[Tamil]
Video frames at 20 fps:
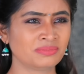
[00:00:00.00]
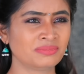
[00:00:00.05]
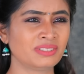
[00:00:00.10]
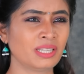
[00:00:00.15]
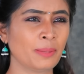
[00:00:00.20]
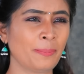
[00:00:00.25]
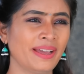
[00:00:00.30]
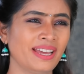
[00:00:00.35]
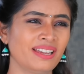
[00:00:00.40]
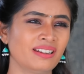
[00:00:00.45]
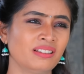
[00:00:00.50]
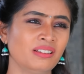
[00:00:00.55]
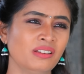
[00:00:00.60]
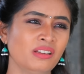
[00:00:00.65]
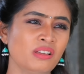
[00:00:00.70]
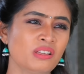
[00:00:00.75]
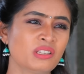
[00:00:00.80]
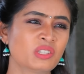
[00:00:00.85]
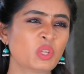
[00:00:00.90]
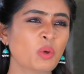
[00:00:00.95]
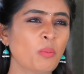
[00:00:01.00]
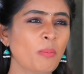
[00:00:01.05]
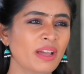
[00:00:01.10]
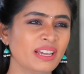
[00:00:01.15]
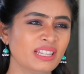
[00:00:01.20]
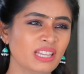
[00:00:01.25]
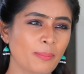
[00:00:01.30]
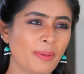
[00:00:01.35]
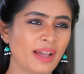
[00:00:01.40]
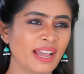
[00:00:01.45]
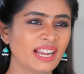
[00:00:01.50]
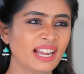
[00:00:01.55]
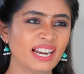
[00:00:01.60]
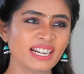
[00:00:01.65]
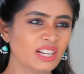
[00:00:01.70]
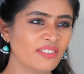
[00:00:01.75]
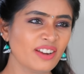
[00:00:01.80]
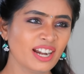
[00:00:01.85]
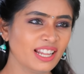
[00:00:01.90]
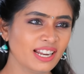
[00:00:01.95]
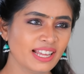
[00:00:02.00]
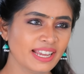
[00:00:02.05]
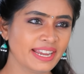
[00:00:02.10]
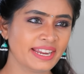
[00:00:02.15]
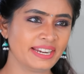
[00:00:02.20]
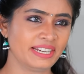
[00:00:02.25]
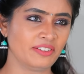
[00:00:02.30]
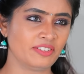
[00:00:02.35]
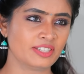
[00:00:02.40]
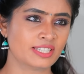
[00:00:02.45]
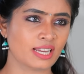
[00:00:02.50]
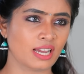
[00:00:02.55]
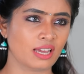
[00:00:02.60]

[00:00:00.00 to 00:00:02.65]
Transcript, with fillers: இந்த பாரு சும்மா இந்த பயம் கட்டுற வேலையெல்லாம் என்கிட்ட